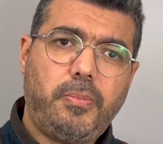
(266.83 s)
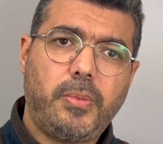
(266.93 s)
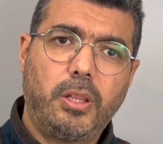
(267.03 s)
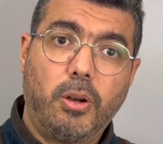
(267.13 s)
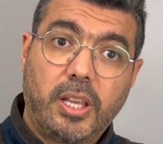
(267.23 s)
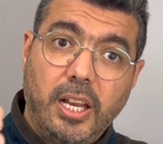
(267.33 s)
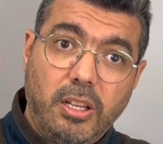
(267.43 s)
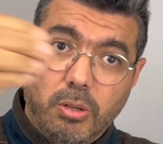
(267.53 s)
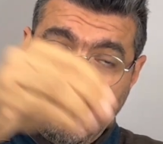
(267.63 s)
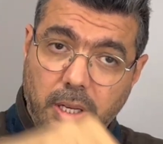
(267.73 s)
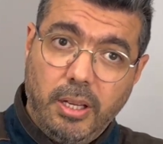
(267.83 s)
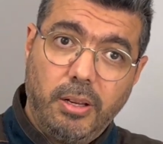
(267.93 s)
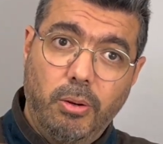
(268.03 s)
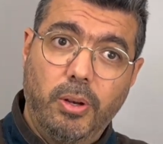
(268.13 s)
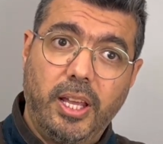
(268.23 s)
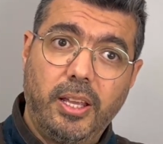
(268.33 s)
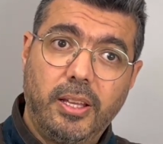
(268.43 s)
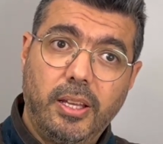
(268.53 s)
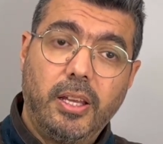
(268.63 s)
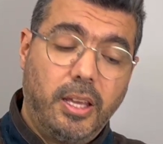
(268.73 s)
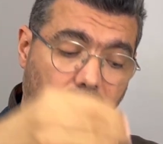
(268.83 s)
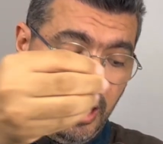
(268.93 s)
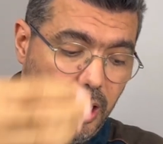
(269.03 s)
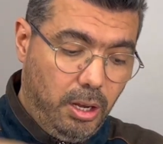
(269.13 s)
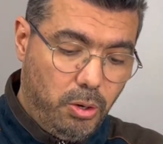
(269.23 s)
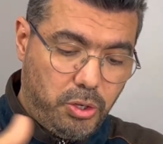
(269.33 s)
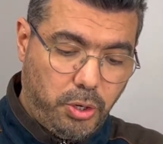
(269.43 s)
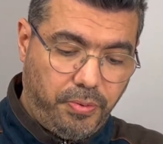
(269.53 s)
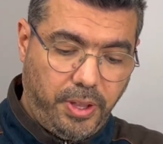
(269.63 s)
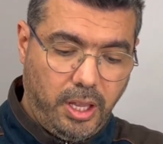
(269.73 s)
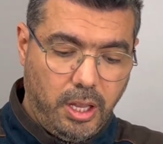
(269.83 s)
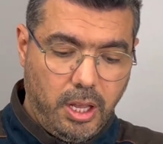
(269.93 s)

dans laquelle ils ont mis le lait et ils l'ont chauffé.